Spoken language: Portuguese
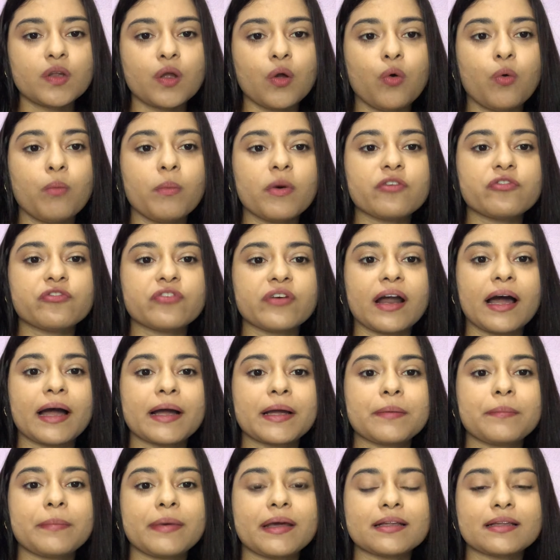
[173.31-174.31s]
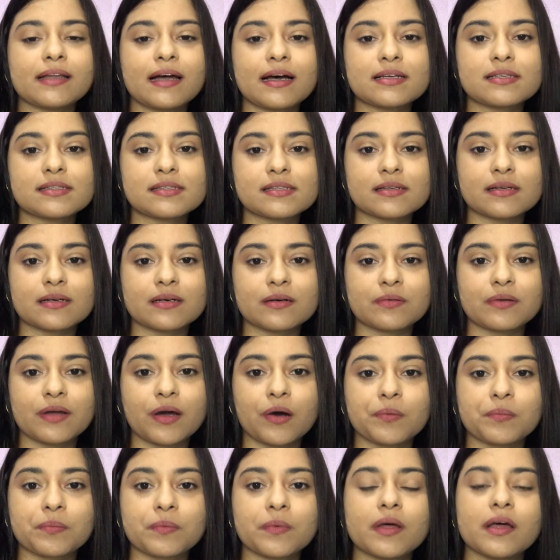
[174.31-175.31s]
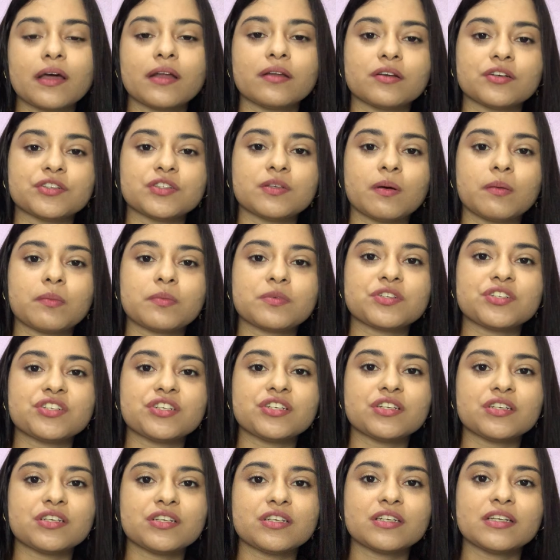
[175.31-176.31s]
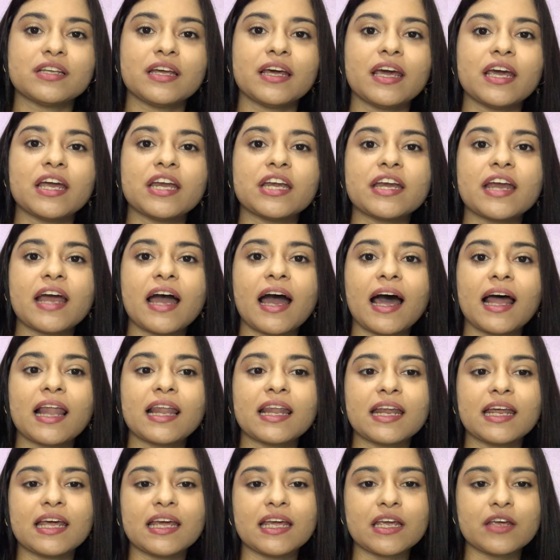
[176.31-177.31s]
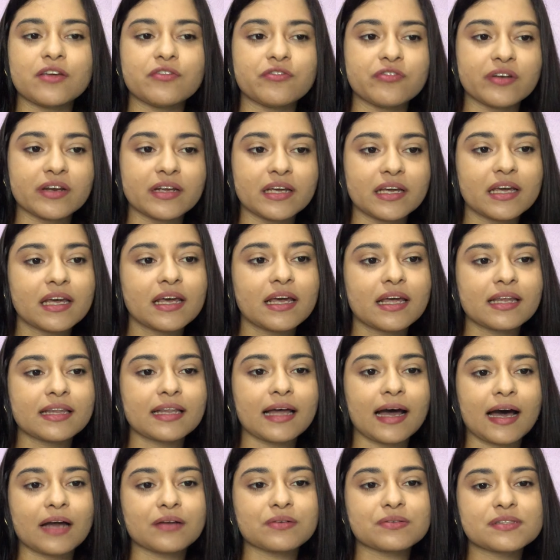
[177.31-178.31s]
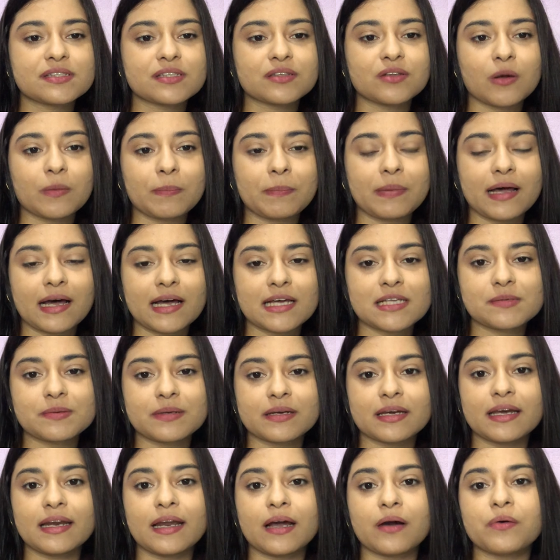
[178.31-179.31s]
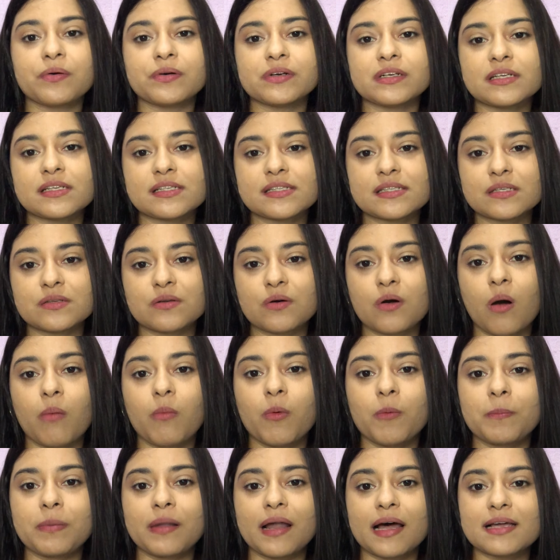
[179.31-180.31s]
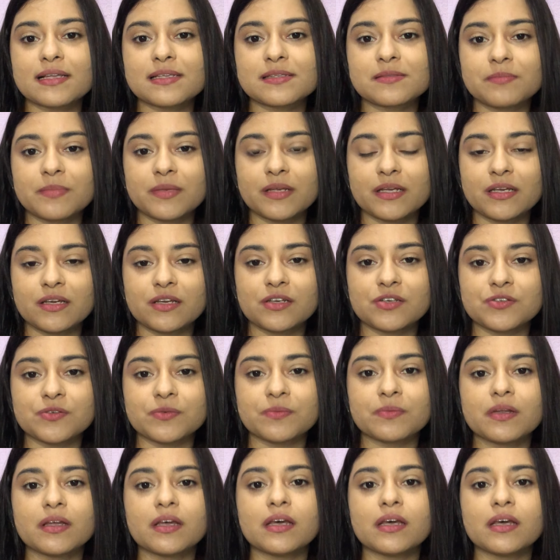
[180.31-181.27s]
uma fragmentação, né? Um, nós chamamos de DNA livre, tá? No citoplasma, que ele é conhecido como plasmídio.